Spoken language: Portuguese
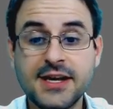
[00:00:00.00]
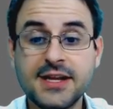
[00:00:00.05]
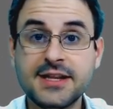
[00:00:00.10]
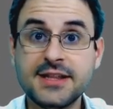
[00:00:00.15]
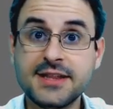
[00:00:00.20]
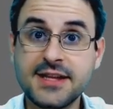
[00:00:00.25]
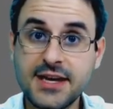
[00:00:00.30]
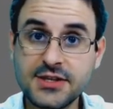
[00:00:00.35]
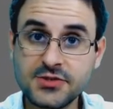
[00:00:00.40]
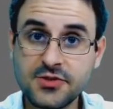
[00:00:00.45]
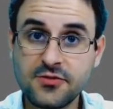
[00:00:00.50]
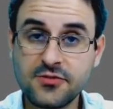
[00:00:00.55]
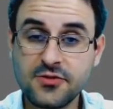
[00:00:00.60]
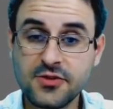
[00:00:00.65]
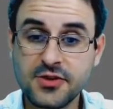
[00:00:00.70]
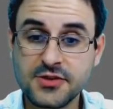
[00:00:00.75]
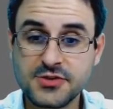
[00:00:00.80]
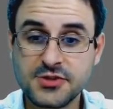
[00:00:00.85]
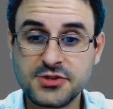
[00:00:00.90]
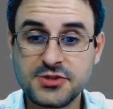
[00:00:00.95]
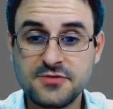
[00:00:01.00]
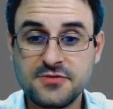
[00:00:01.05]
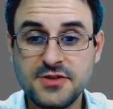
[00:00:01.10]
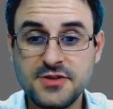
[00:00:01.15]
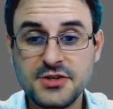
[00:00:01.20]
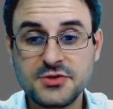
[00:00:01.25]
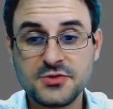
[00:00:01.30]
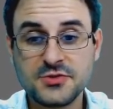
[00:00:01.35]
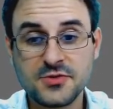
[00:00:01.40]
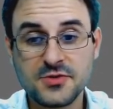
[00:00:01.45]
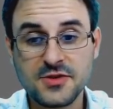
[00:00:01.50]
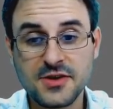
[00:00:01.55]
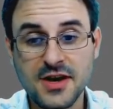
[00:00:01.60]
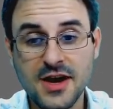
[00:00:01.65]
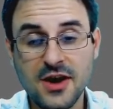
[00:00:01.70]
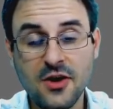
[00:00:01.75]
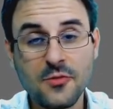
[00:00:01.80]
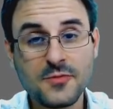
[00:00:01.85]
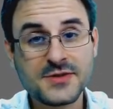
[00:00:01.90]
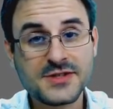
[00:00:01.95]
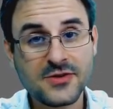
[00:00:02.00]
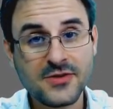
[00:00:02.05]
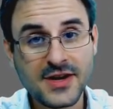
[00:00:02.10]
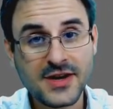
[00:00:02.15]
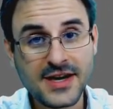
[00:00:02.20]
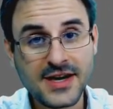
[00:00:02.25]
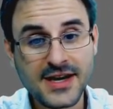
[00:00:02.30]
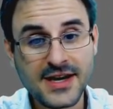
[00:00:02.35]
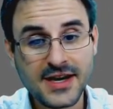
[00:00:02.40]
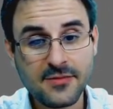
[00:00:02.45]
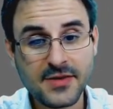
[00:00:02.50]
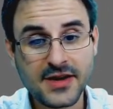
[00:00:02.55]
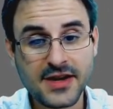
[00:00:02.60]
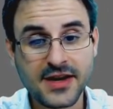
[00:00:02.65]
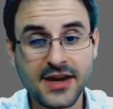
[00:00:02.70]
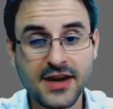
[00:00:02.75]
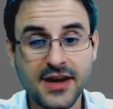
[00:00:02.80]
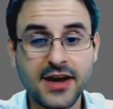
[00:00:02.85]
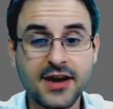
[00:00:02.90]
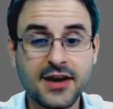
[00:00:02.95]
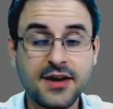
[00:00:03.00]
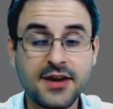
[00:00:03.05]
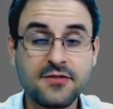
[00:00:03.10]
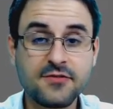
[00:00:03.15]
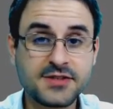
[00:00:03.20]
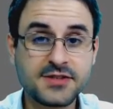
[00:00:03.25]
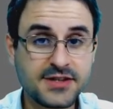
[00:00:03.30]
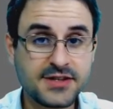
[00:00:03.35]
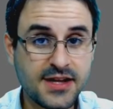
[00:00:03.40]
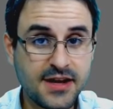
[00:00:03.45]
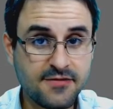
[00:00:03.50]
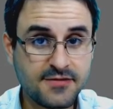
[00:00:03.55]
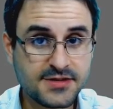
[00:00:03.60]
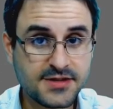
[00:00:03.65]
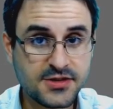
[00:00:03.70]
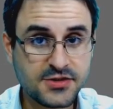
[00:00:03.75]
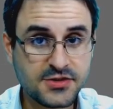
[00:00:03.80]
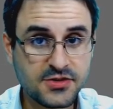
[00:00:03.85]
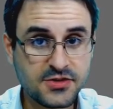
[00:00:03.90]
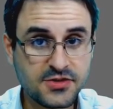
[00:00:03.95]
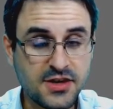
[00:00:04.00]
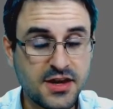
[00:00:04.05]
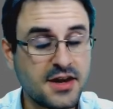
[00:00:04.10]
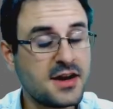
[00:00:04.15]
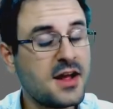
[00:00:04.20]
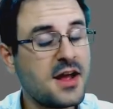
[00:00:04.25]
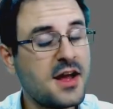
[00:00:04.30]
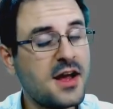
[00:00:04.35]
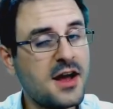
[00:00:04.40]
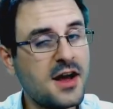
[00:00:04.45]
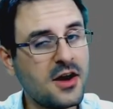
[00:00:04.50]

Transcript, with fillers: Nas configurações de vídeo, a opção câmera é a que você deve selecionar.